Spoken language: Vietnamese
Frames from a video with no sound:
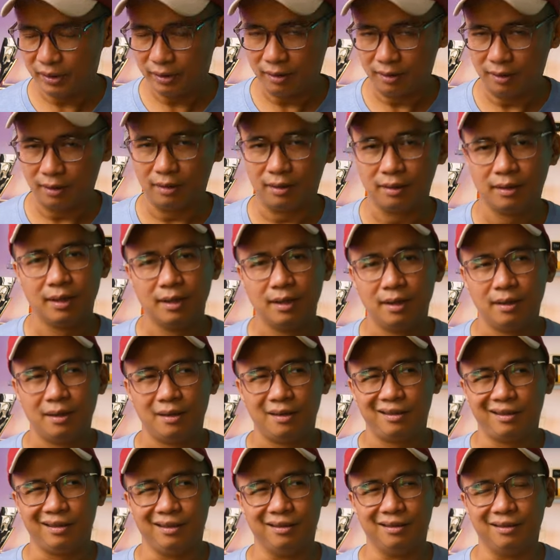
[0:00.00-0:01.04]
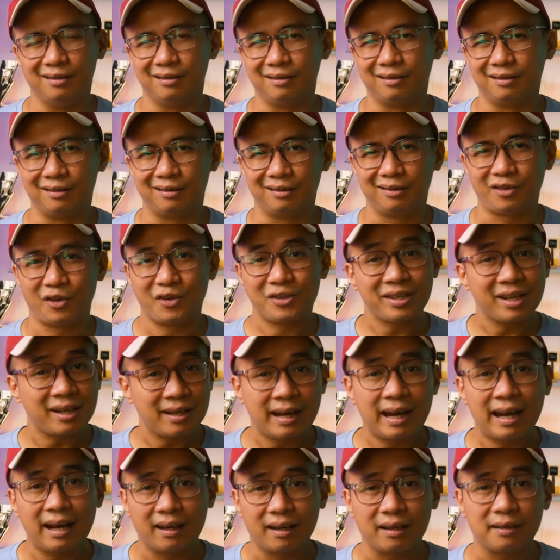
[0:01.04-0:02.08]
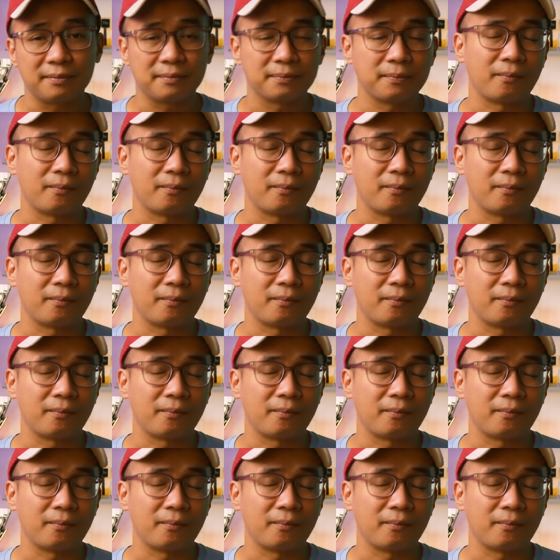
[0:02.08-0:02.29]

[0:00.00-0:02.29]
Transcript: uh, uh, có sẵn hàng ấy.